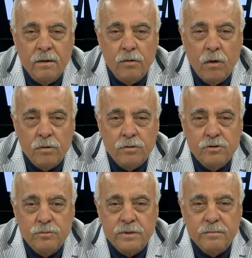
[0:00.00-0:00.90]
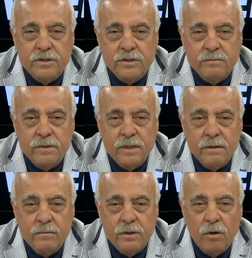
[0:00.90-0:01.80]
korkunç bir biçimde
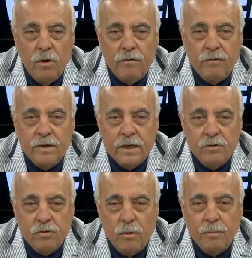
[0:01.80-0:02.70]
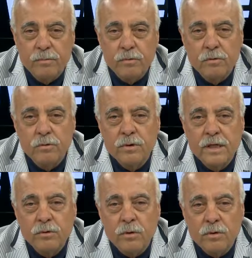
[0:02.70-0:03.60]
bir öfke
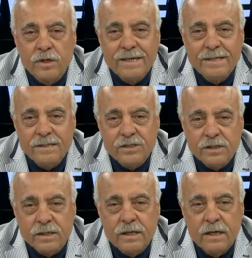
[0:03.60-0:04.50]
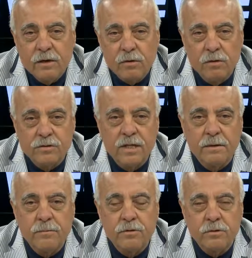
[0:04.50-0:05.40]
topluluğuna doğru gidişi
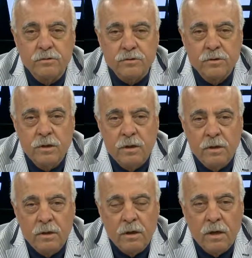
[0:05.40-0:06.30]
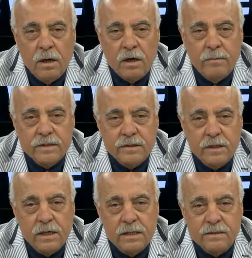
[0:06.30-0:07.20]
gözlemliyoruz.
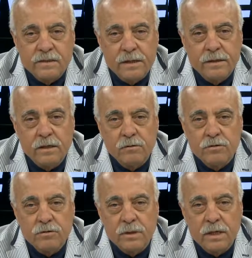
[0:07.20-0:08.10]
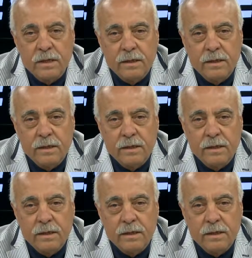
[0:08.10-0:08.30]
Arabasıyla insanların üstüne